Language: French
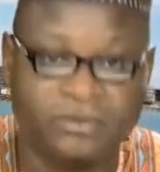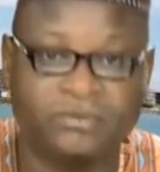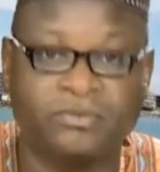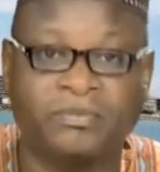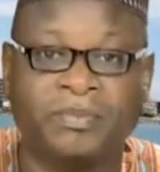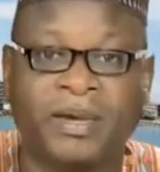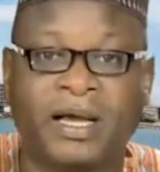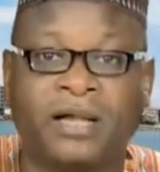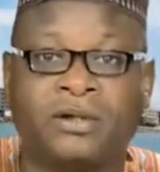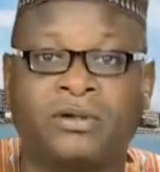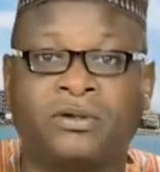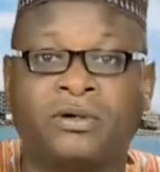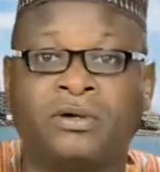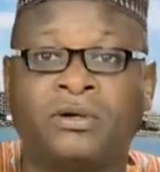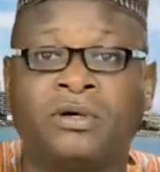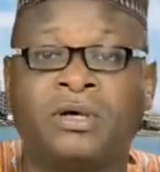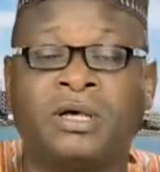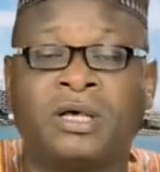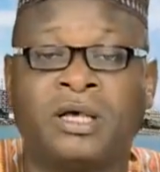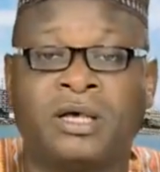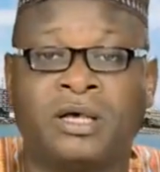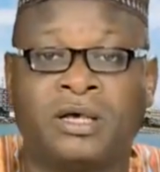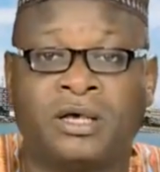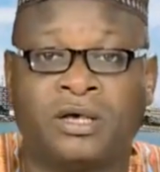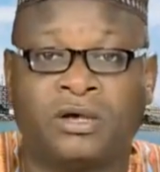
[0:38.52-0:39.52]
nous parlons
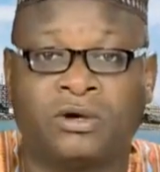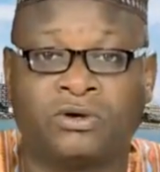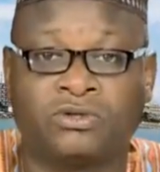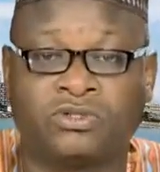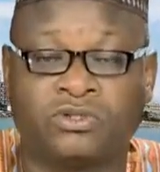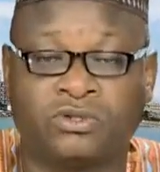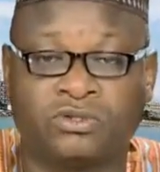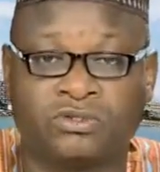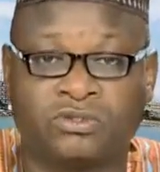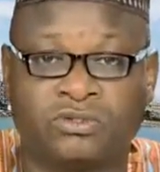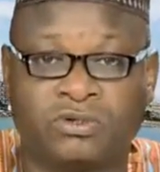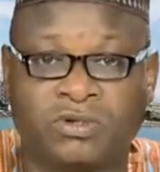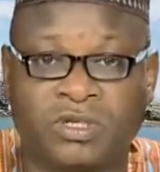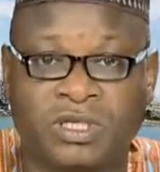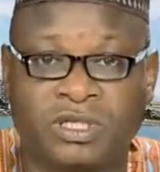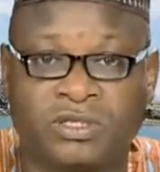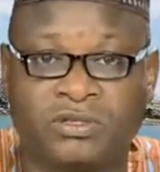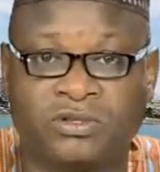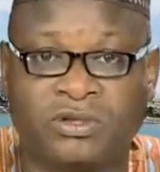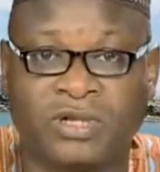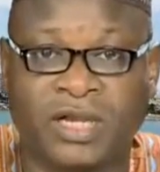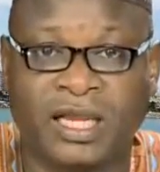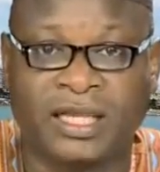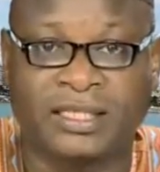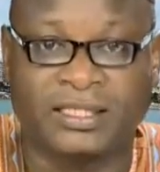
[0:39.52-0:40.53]
aujourd'hui
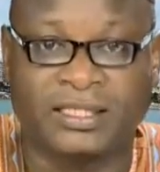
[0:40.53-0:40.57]
de la